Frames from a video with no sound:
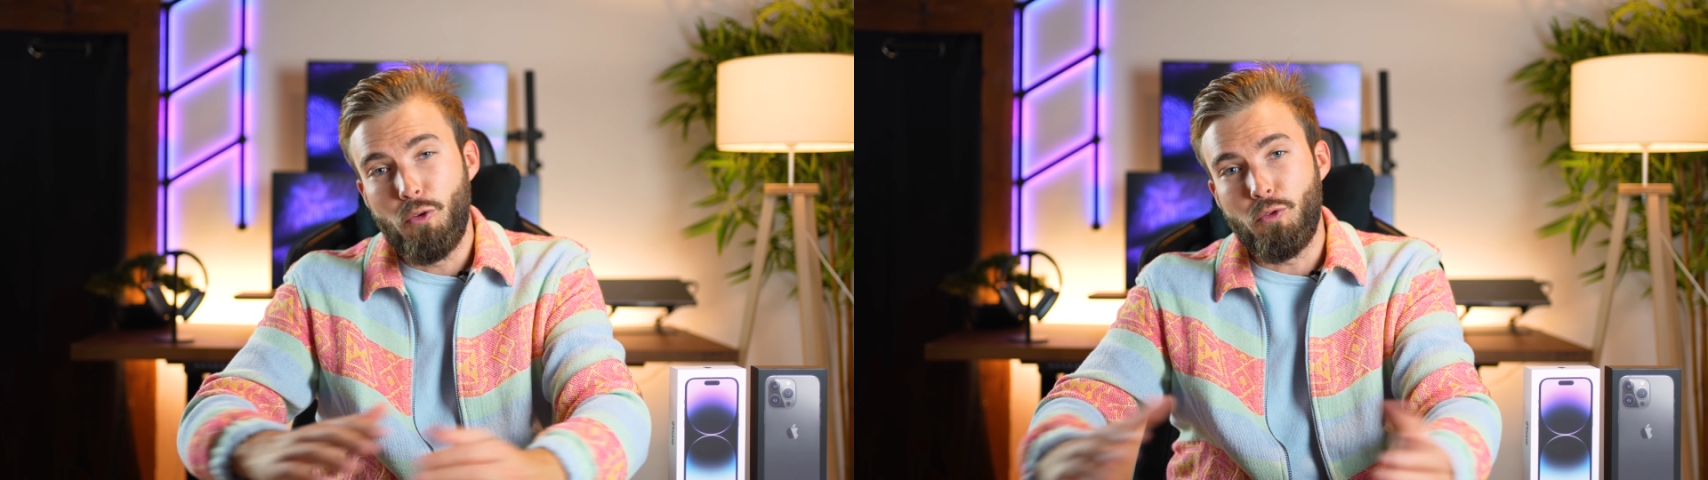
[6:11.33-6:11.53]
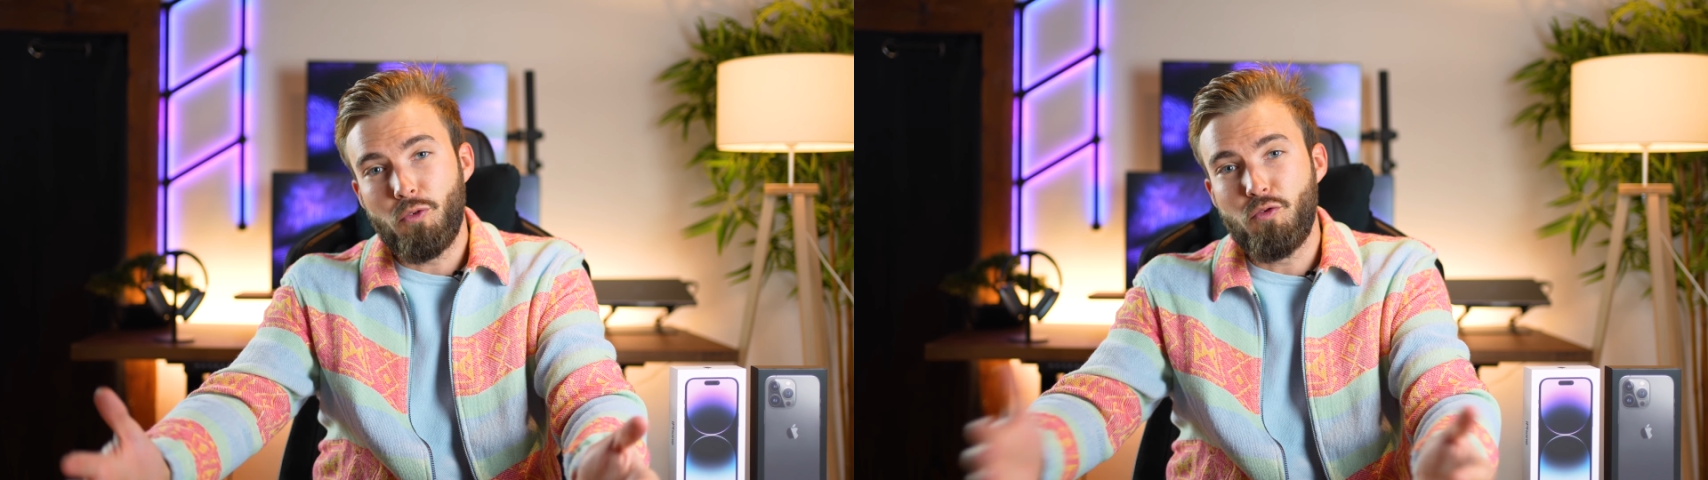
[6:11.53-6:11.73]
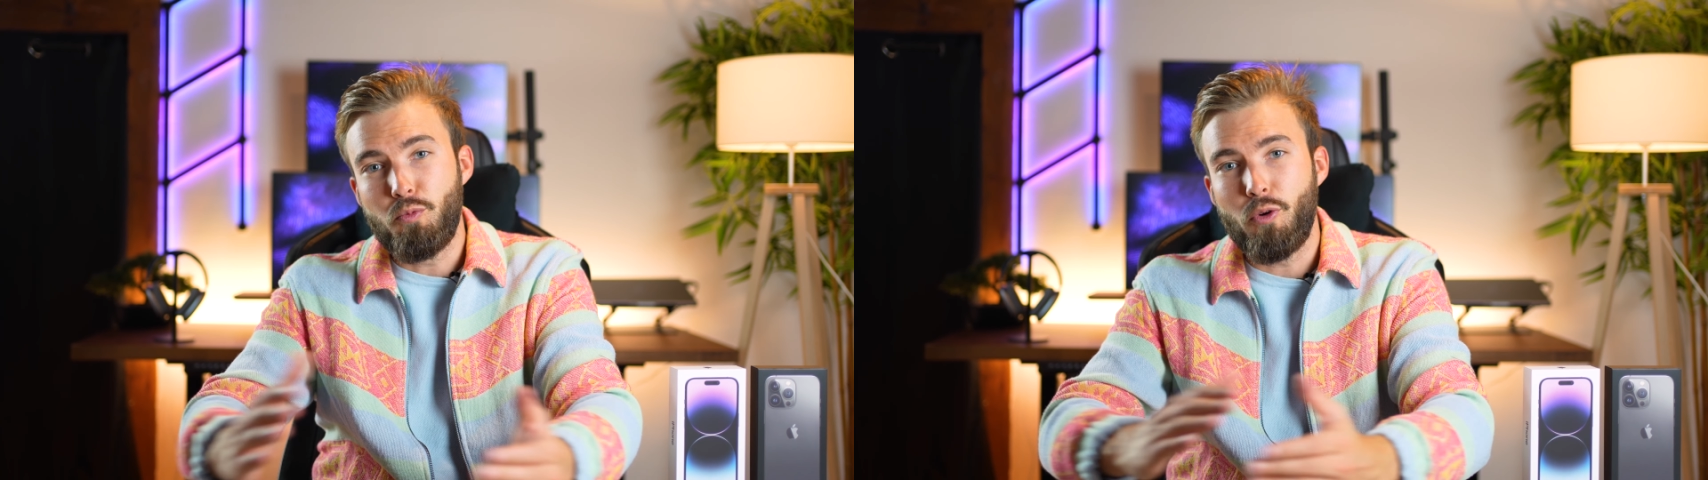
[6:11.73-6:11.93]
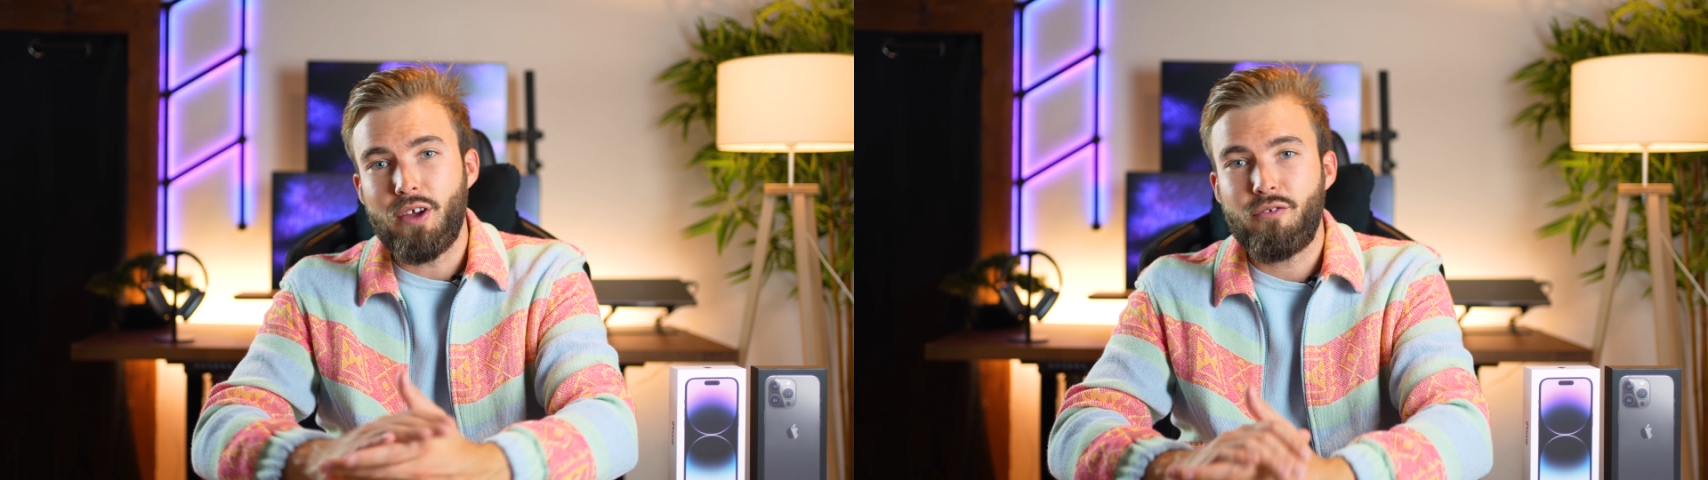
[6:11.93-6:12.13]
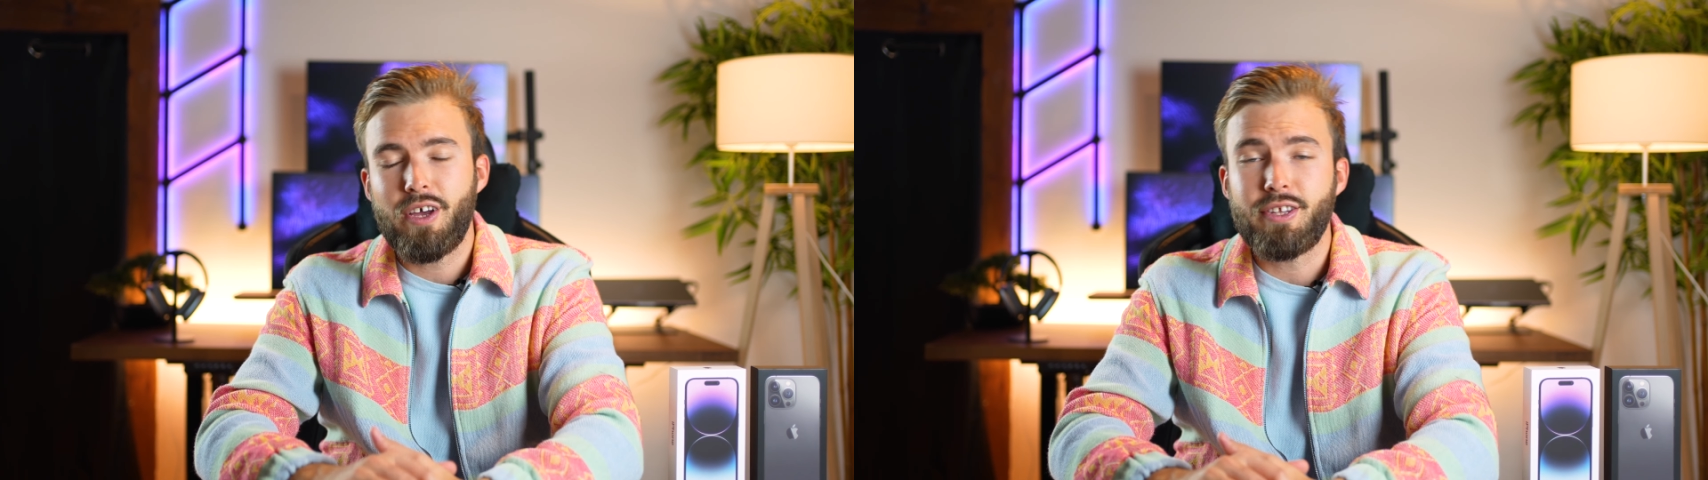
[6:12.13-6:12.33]
donc vous
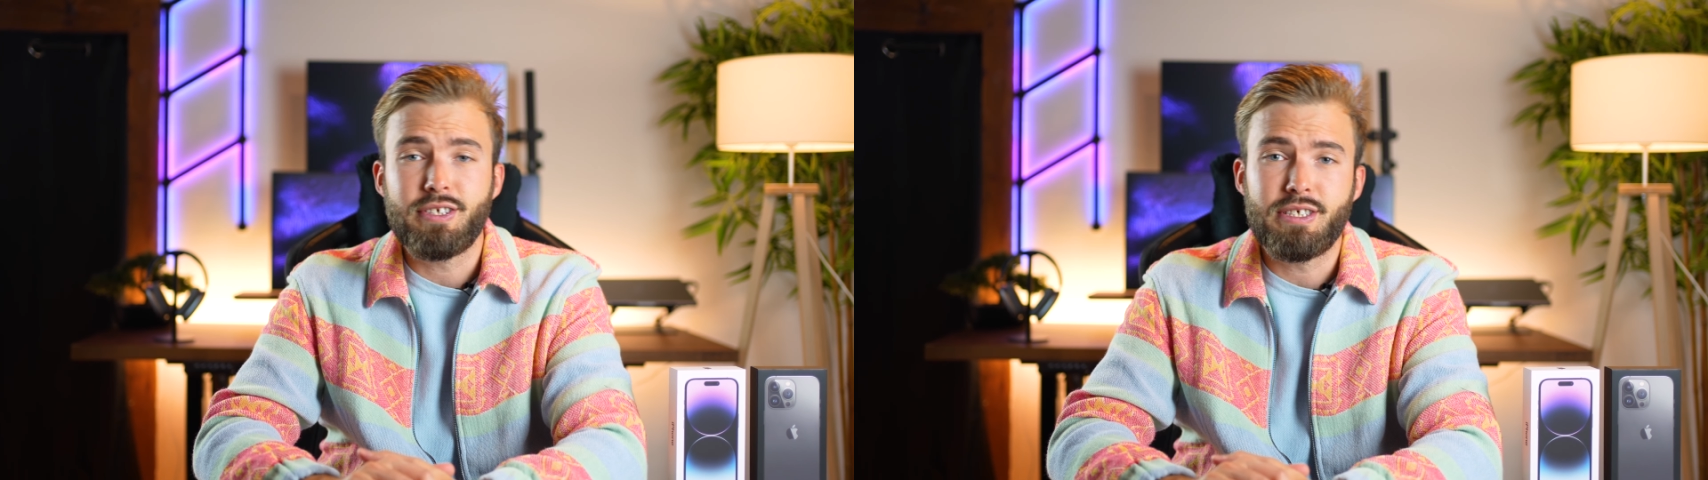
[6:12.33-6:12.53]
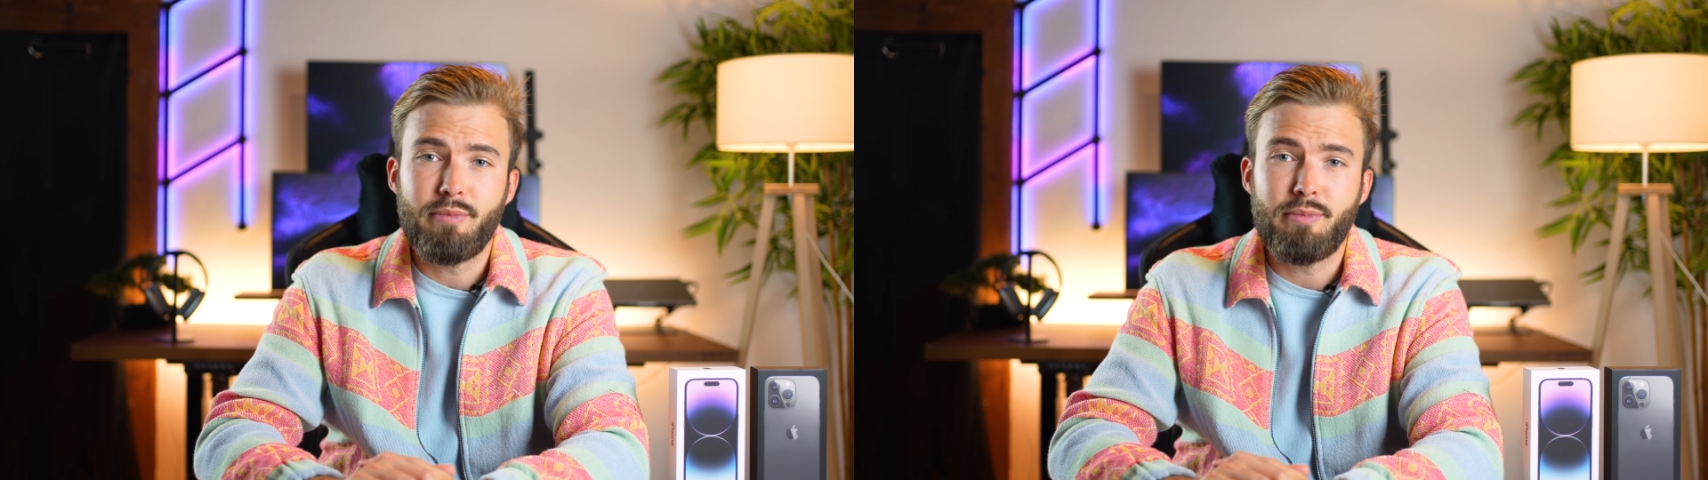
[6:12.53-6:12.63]
pourrez faire des